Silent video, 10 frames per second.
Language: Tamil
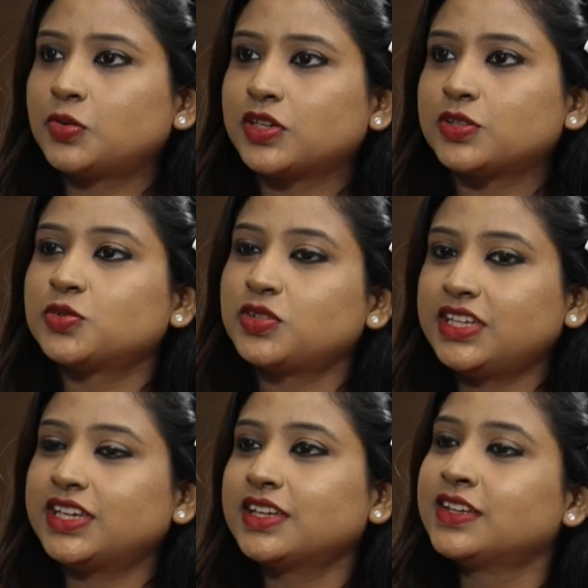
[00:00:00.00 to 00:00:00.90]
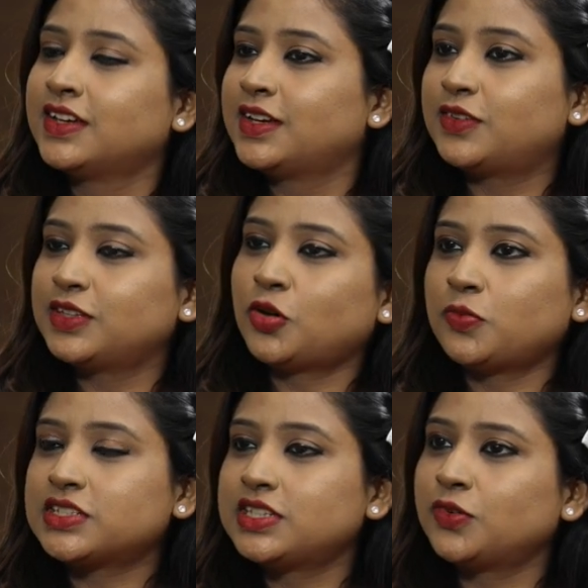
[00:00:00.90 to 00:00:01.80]
ஓகே ஸோ நீங்கள் வந்து
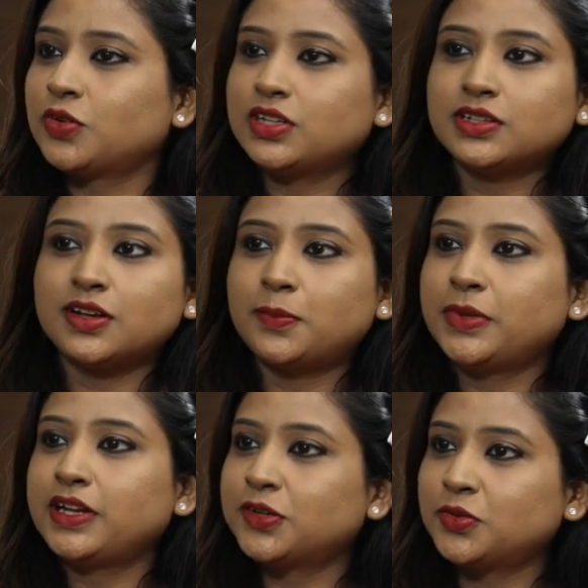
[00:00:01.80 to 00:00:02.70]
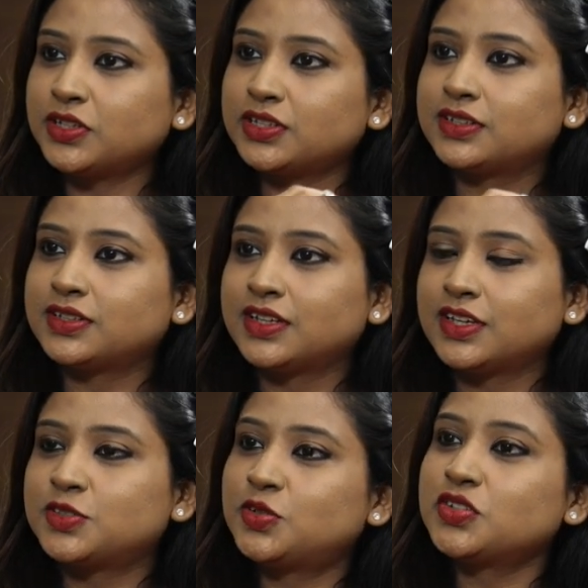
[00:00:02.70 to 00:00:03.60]
ஆப்வியஸ்லி அவங்கள கம்ப்ளீட்டாக ஒரு
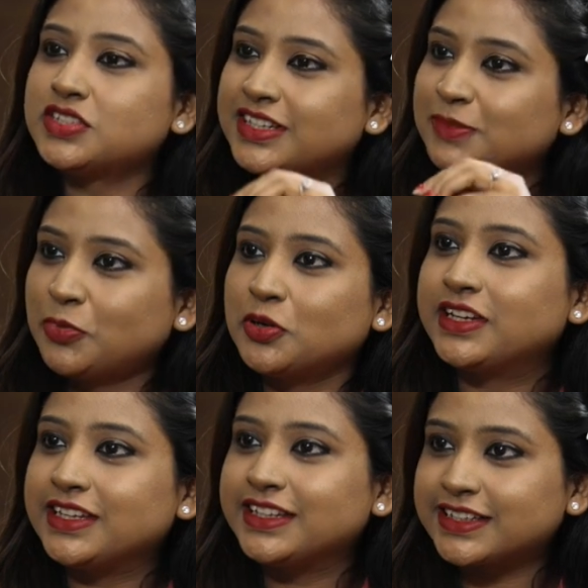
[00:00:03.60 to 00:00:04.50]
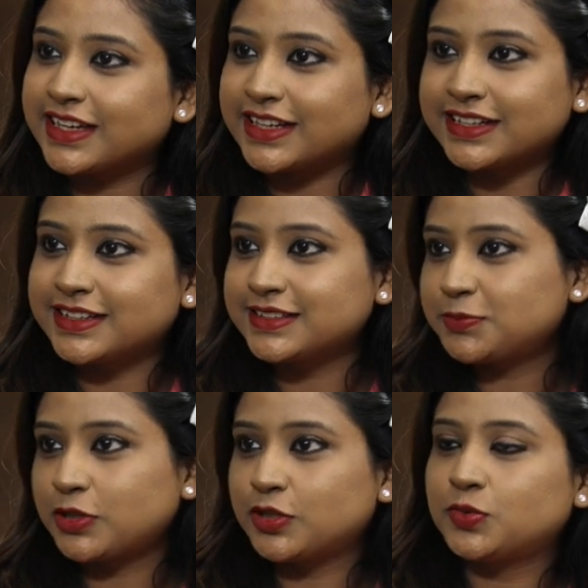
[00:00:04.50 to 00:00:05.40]
சுச்சுவேஷனில் போட்டிங்க இந்த
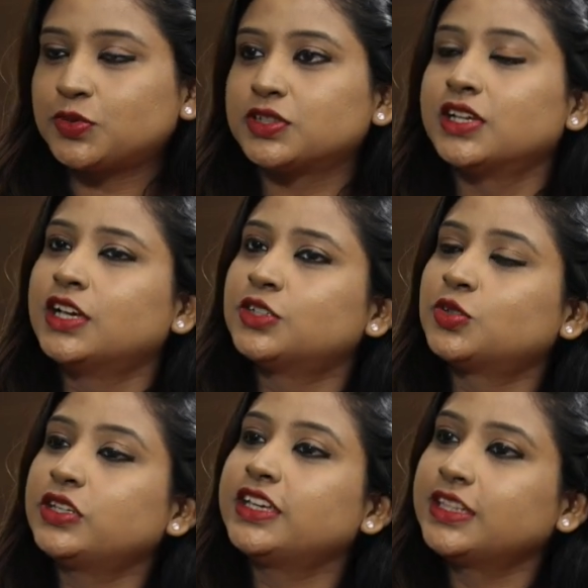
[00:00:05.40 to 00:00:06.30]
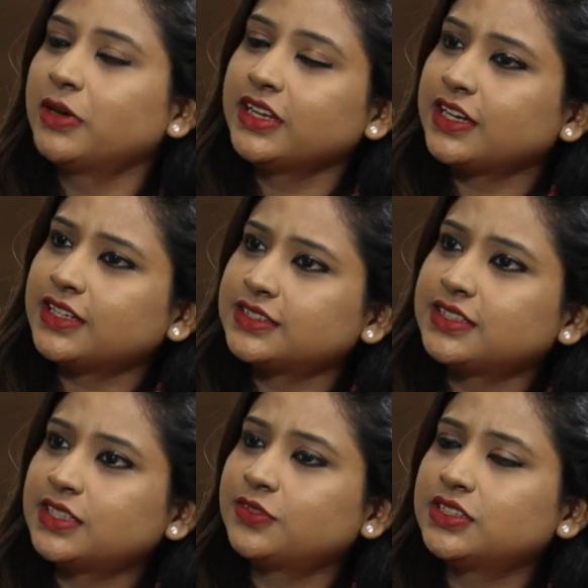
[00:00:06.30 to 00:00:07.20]
கேரக்டர்ஸ் பண்ணணுன்ட்டு ஸோ நீங்கள் எந்த மாதிரி
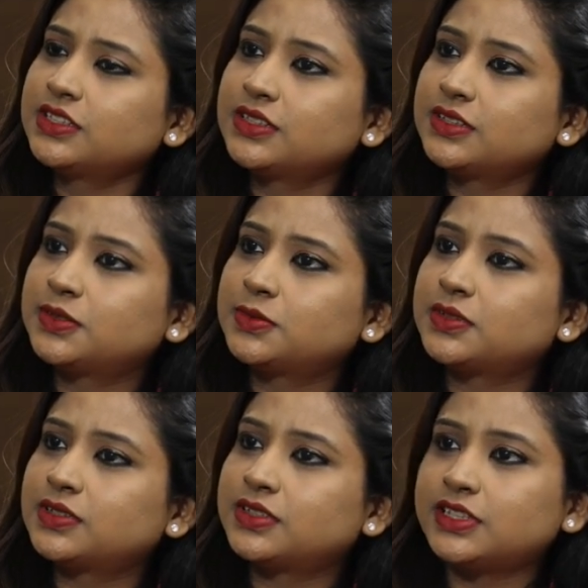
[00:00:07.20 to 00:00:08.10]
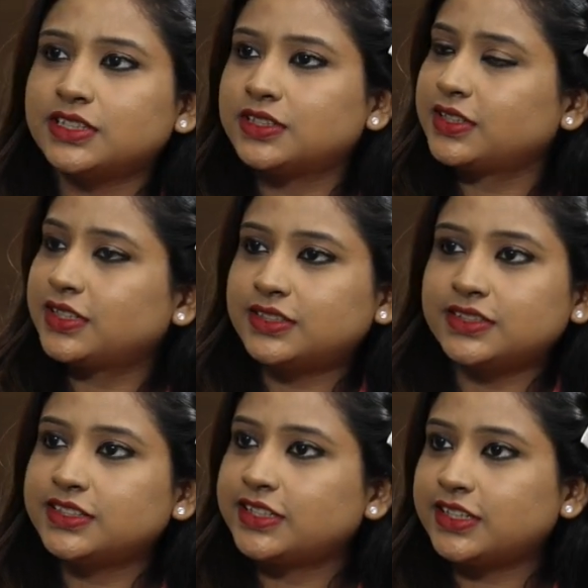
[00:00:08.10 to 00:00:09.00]
காஸ்ட்டெல்லாம் வந்து நீங்கள்
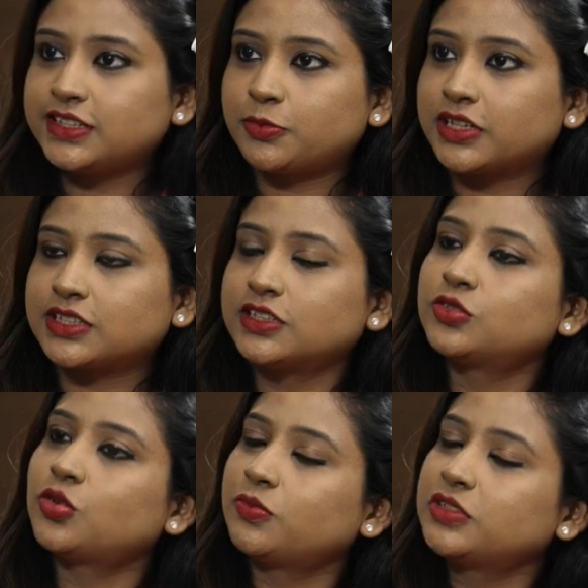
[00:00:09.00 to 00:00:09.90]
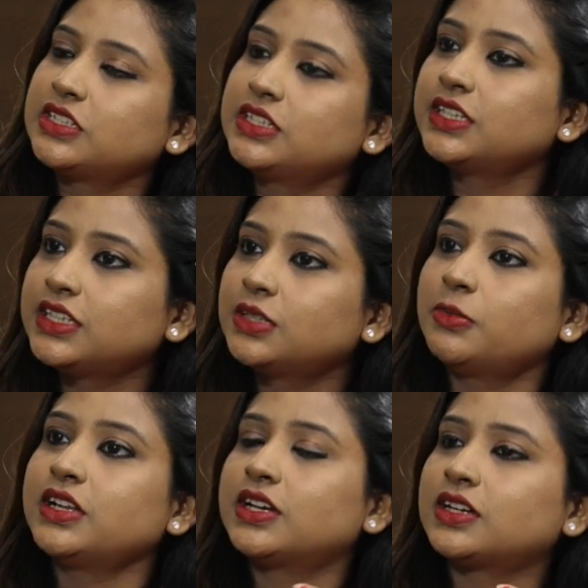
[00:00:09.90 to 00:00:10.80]
எடுத்திருந்தீங்களே இந்த படத்தில் ஸோ ஆப்வியஸ்லி நீங்கள்
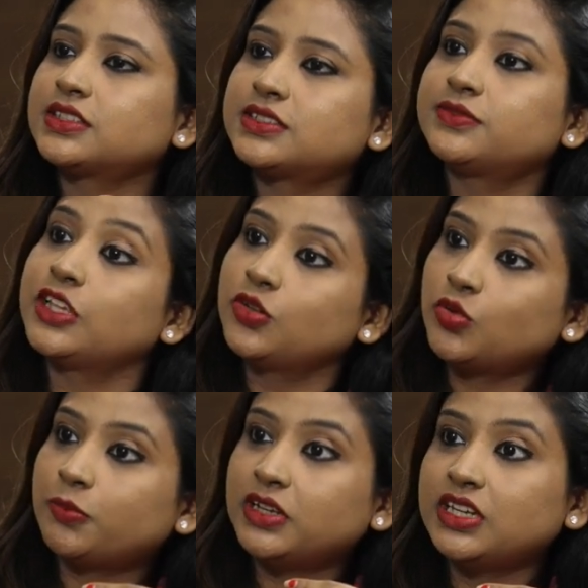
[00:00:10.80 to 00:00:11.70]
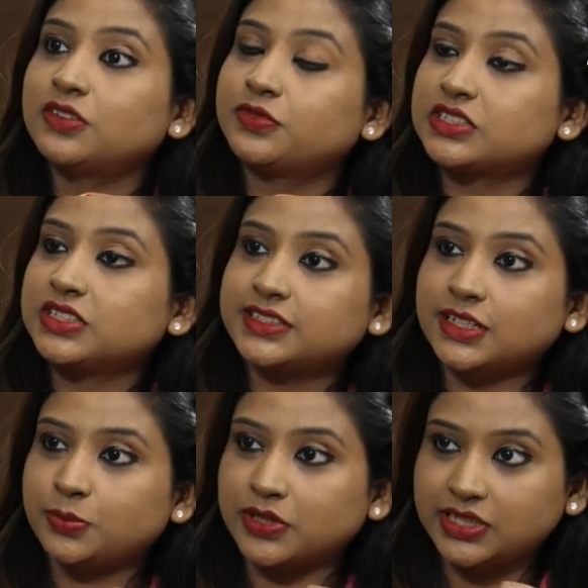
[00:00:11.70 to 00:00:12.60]
எந்த மாதிரி காஸ்ட் வேணும் அப்படின்னு நீங்கள் ஃபஸ்ட்டு
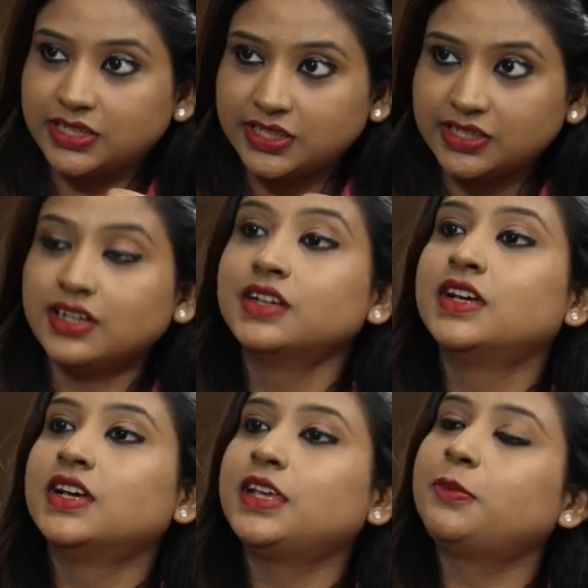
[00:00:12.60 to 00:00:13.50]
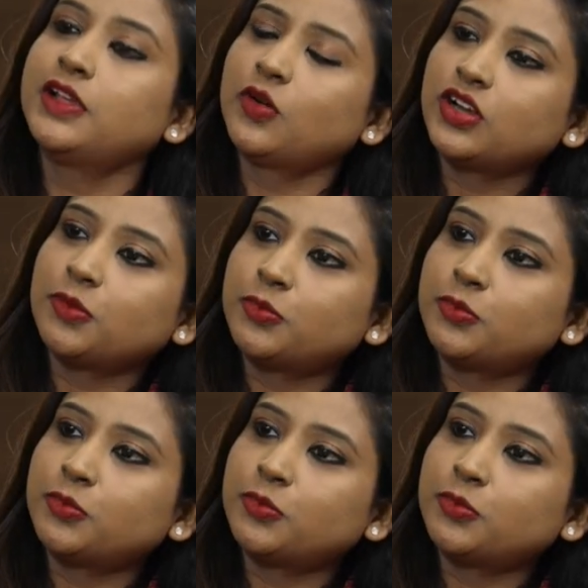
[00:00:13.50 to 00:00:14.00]
டிசைட் பண்ணியிருந்தீங்களா எப்படி அவங்கள